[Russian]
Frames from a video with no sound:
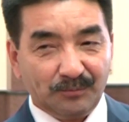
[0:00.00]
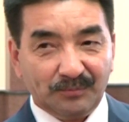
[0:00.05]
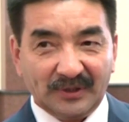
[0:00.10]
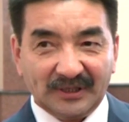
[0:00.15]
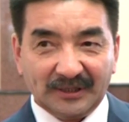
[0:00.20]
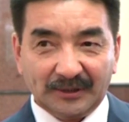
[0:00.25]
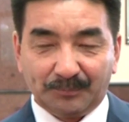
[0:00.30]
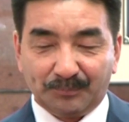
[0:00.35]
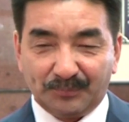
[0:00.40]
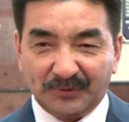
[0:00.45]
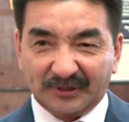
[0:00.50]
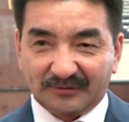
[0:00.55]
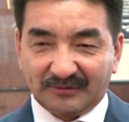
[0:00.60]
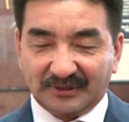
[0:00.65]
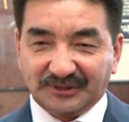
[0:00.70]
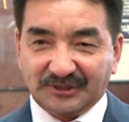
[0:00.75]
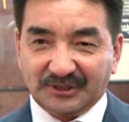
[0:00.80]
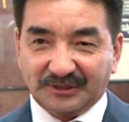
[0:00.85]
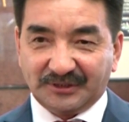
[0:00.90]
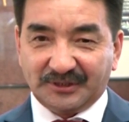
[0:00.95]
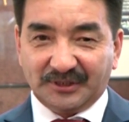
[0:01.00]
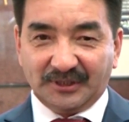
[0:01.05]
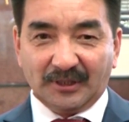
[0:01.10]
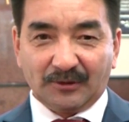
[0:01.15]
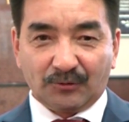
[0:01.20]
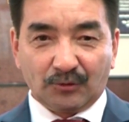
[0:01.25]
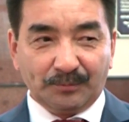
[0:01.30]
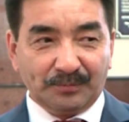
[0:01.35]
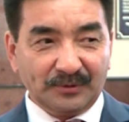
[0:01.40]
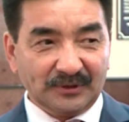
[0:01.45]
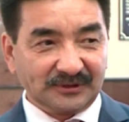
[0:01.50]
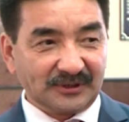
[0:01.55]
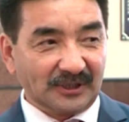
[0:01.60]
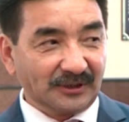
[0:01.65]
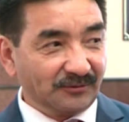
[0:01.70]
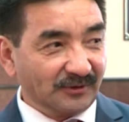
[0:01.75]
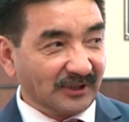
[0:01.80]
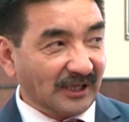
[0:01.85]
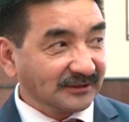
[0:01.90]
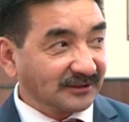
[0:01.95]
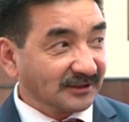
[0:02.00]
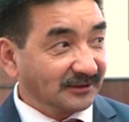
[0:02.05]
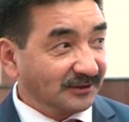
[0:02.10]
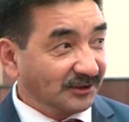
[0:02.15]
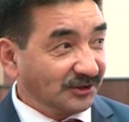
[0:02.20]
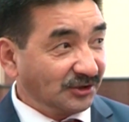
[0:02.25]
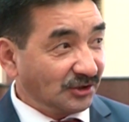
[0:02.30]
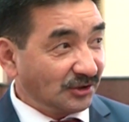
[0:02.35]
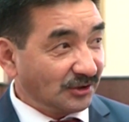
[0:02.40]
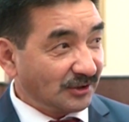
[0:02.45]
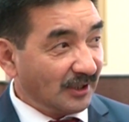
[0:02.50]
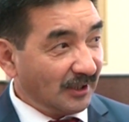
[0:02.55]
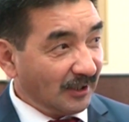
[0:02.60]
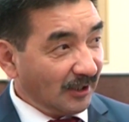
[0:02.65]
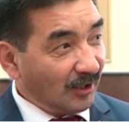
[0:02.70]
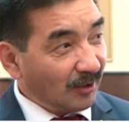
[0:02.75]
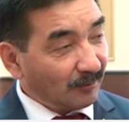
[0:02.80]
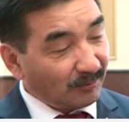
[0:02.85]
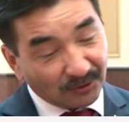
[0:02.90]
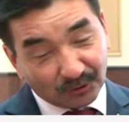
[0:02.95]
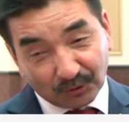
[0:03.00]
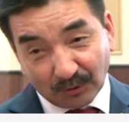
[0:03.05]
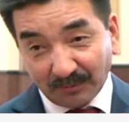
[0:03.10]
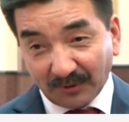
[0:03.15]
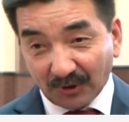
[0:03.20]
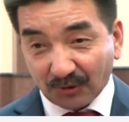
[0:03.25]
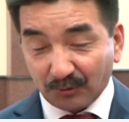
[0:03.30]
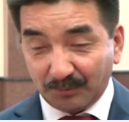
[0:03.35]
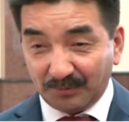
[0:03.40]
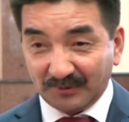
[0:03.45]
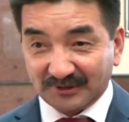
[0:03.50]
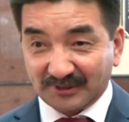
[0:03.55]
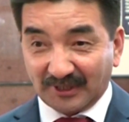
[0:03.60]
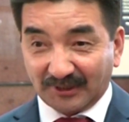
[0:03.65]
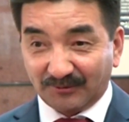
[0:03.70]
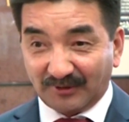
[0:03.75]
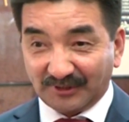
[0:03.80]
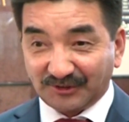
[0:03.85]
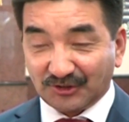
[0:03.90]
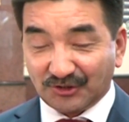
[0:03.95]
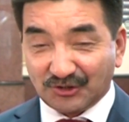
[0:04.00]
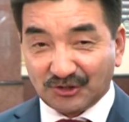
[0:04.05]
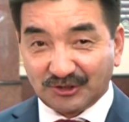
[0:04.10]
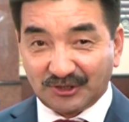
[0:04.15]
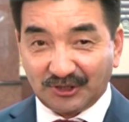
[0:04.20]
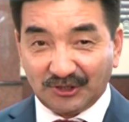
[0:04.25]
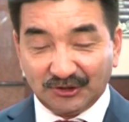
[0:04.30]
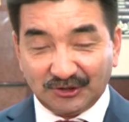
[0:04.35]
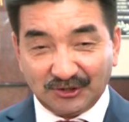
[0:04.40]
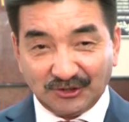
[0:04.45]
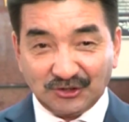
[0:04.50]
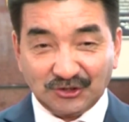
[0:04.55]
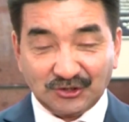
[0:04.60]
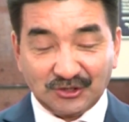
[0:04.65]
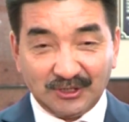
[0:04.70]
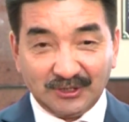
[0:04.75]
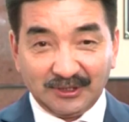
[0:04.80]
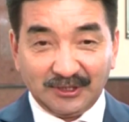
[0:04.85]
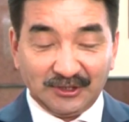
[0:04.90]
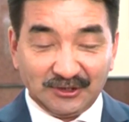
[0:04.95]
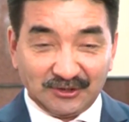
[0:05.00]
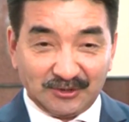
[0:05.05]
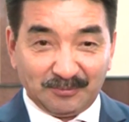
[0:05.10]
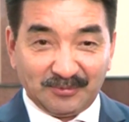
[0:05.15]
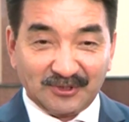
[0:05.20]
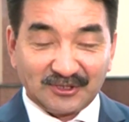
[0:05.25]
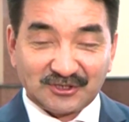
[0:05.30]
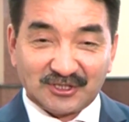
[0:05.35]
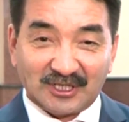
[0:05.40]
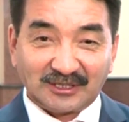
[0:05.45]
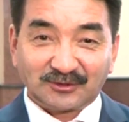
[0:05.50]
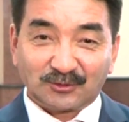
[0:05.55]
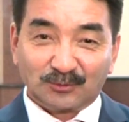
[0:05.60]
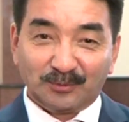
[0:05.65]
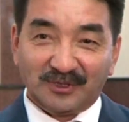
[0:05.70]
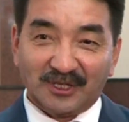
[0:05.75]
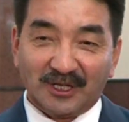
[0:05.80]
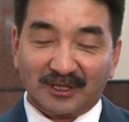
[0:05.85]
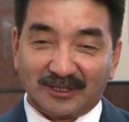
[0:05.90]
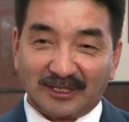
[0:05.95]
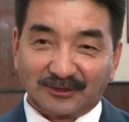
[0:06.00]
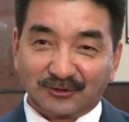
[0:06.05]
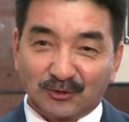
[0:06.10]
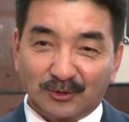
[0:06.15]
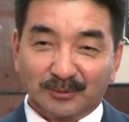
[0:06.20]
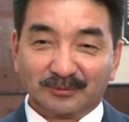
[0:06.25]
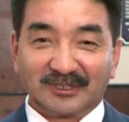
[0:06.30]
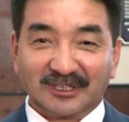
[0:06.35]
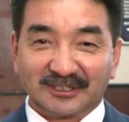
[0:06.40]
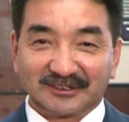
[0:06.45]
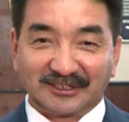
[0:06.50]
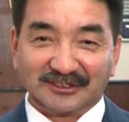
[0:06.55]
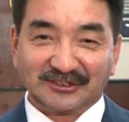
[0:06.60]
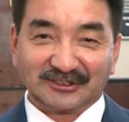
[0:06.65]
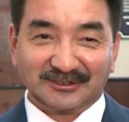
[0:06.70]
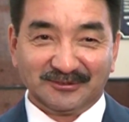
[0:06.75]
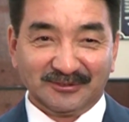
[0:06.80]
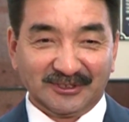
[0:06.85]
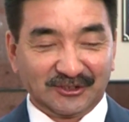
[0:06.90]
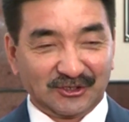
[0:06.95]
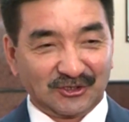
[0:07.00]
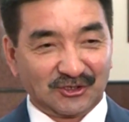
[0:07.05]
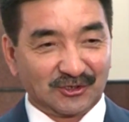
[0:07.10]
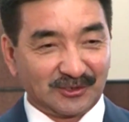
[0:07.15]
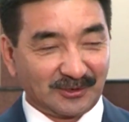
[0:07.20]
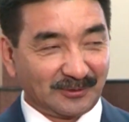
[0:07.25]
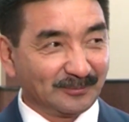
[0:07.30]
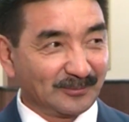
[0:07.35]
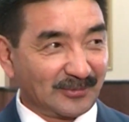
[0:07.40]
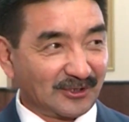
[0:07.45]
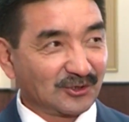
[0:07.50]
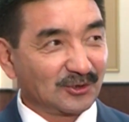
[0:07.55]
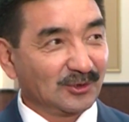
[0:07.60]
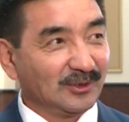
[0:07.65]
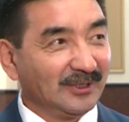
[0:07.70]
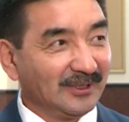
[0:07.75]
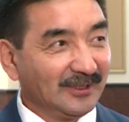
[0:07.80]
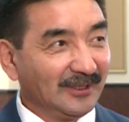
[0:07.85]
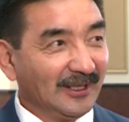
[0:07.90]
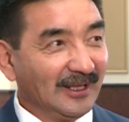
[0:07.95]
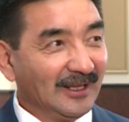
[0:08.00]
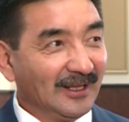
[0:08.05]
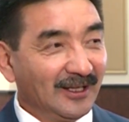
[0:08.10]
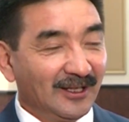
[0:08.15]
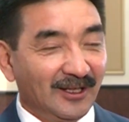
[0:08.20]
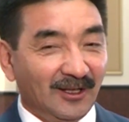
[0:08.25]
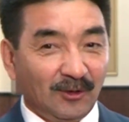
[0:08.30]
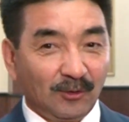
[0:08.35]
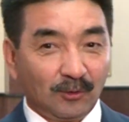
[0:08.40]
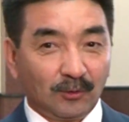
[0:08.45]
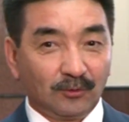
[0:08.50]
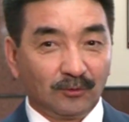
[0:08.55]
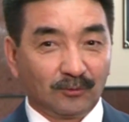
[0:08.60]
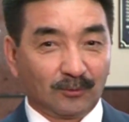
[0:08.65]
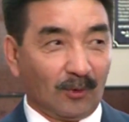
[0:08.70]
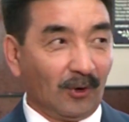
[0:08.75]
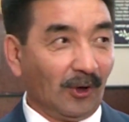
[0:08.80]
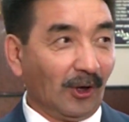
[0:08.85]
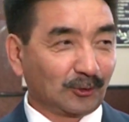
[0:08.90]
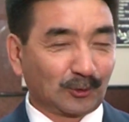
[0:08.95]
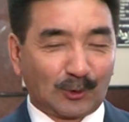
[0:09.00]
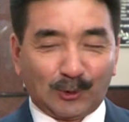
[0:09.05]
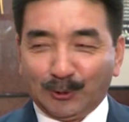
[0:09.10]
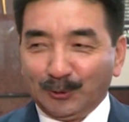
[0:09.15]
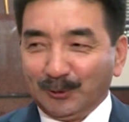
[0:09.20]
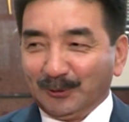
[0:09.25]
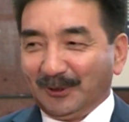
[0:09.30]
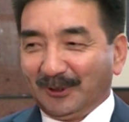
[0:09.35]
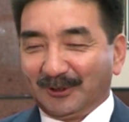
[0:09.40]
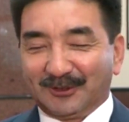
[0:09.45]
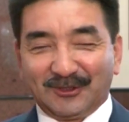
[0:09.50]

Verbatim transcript: Перед первой сессией я купил за 12 тысяч, потом я купил за 24 тысячи, и теперь сейчас у меня костюм за 32 тысячи долларов. Откуда